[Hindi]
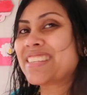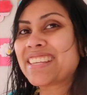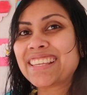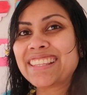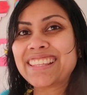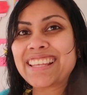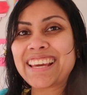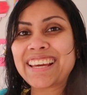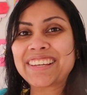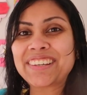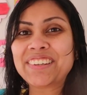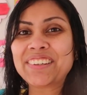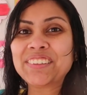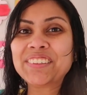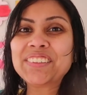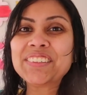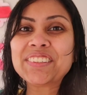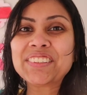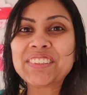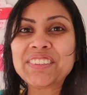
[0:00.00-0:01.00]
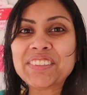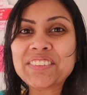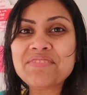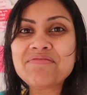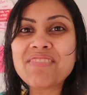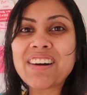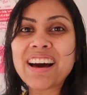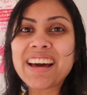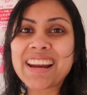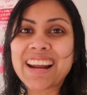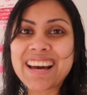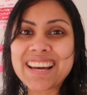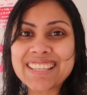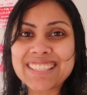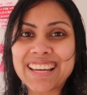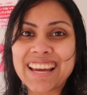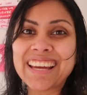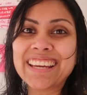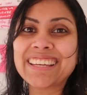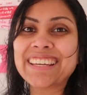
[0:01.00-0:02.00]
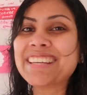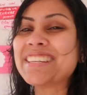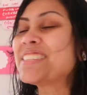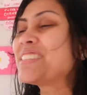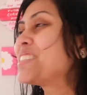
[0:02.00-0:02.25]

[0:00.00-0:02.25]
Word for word: से देखो धूप महाराज आए हैं